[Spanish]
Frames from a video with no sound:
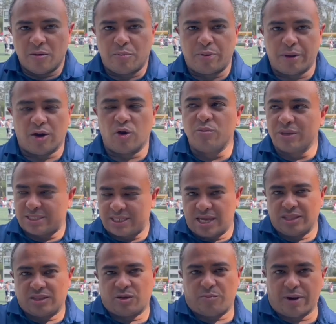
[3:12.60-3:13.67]
pero hoy me
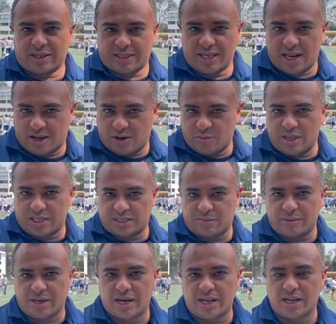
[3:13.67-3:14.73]
siento parte de la comunidad
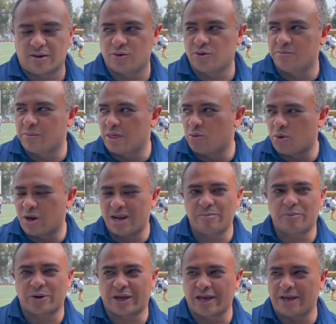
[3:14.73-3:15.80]
chapinguera, Y me duele
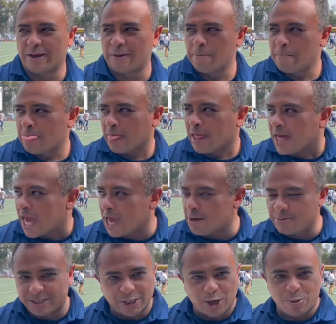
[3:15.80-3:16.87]
porque he
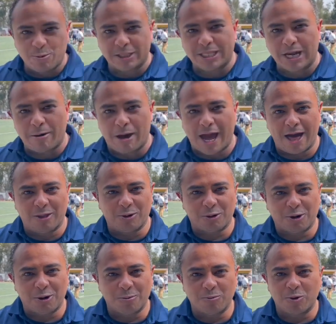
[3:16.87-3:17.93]
visto cómo han trabajado,
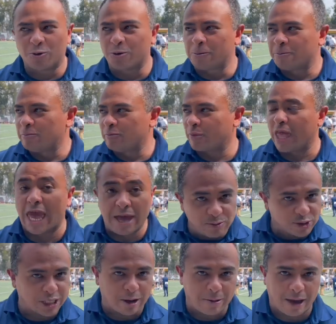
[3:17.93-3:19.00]
cómo
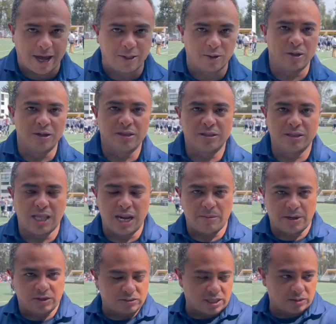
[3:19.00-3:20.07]
hemos trabajado de la
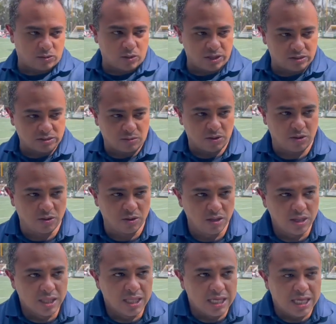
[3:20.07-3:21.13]
mano, tanto ellos como yo,
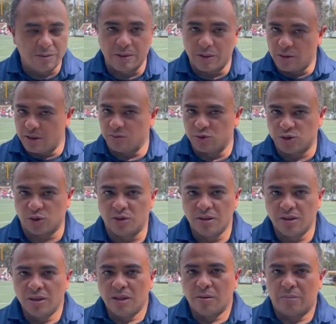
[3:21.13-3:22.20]
y me duele mucho.
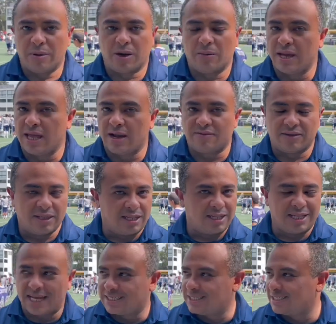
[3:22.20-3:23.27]
Pero vaya, al final del
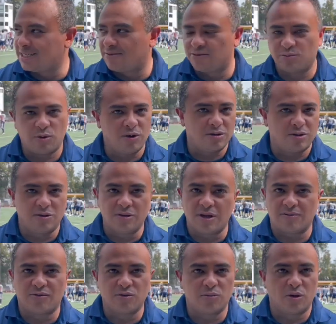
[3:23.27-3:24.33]
día así es el fútbol, ¿no? El
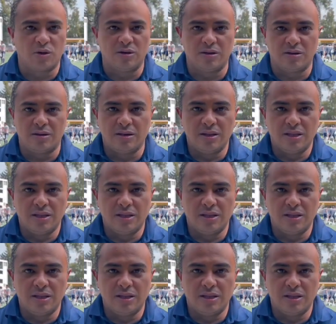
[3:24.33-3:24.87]
fútbol